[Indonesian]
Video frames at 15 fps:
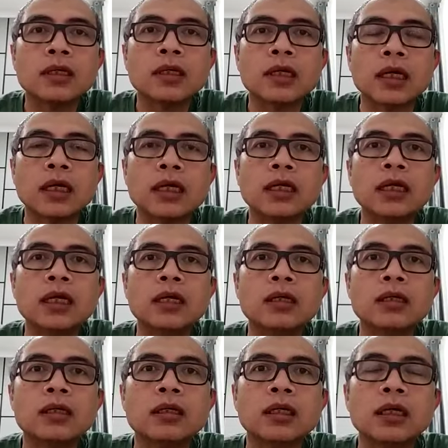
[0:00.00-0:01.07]
Karena
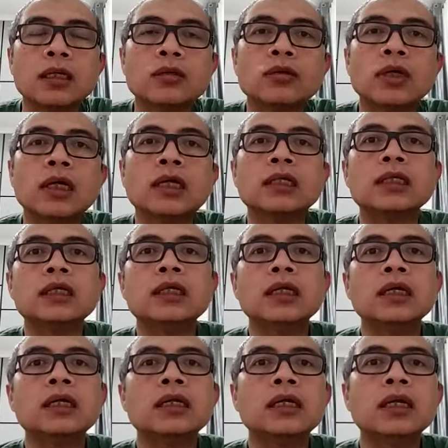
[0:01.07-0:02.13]
itu
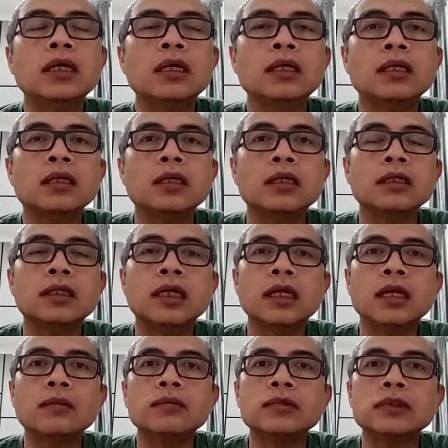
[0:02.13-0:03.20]
artinya adalah
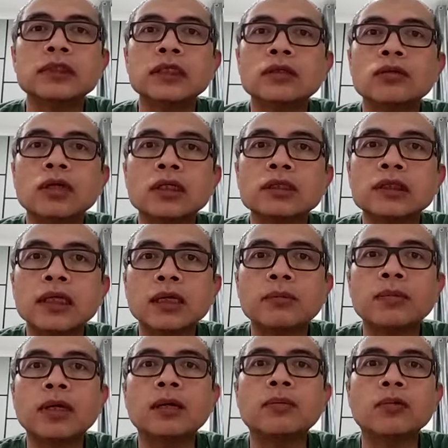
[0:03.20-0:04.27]
dalam situasi
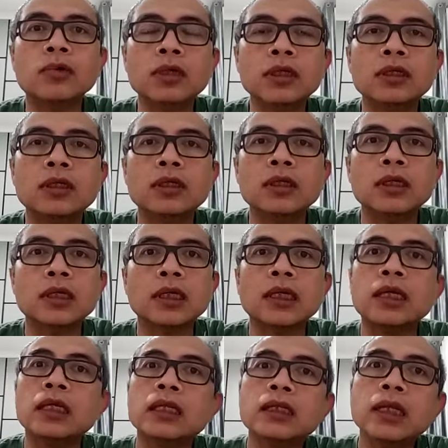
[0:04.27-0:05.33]
apapun,
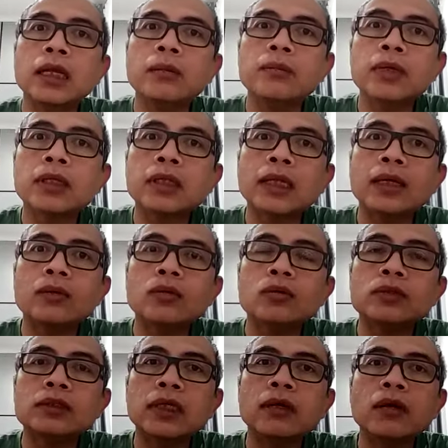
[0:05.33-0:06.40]
kita yang
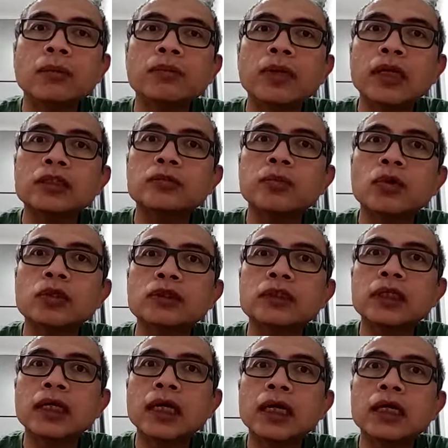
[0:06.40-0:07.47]
bertanggung jawab
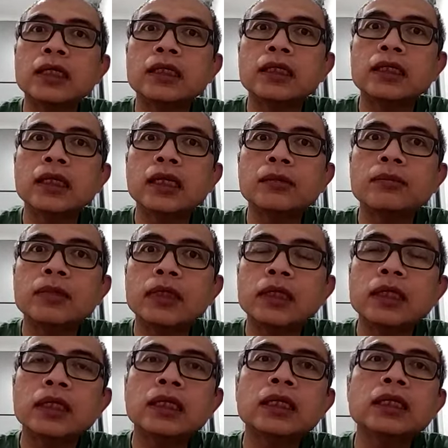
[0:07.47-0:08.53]
responsnya ada di dalam
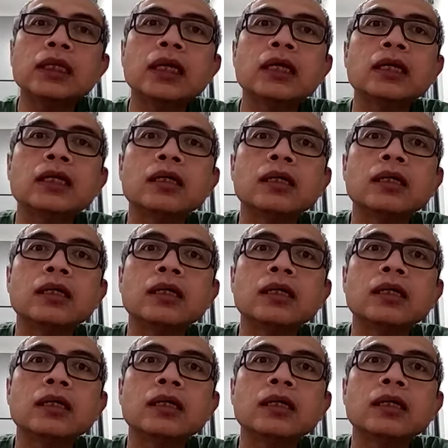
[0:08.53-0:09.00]
diri kita.